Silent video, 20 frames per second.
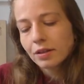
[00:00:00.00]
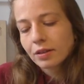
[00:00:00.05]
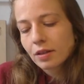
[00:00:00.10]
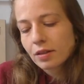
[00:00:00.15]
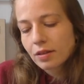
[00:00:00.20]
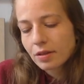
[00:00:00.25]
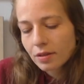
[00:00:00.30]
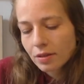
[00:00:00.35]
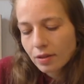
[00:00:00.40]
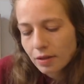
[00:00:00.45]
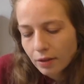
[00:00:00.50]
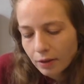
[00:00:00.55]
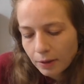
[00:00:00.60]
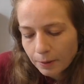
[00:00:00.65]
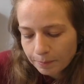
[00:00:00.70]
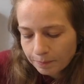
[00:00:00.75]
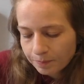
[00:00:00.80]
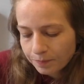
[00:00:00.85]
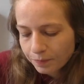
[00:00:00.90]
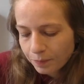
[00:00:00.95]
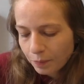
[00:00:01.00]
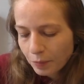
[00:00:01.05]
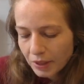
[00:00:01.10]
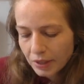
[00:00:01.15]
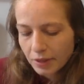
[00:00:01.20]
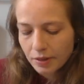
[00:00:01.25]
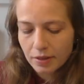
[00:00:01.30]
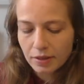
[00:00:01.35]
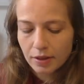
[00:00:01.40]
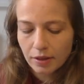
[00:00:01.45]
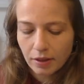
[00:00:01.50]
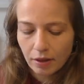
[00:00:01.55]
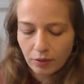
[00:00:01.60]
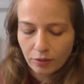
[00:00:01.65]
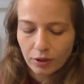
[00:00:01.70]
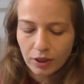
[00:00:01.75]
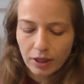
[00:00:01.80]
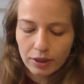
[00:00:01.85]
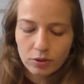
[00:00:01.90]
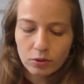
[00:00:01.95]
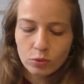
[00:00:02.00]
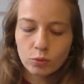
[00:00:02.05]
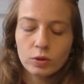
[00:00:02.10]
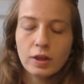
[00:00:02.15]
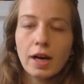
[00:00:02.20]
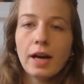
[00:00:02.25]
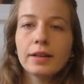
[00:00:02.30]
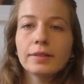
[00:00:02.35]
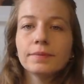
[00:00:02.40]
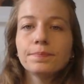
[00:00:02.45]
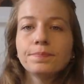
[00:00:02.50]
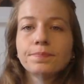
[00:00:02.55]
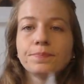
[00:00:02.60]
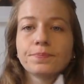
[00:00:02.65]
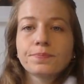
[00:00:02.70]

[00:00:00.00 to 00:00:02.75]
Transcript: Das ähm, bietet sich dafür ganz gut an.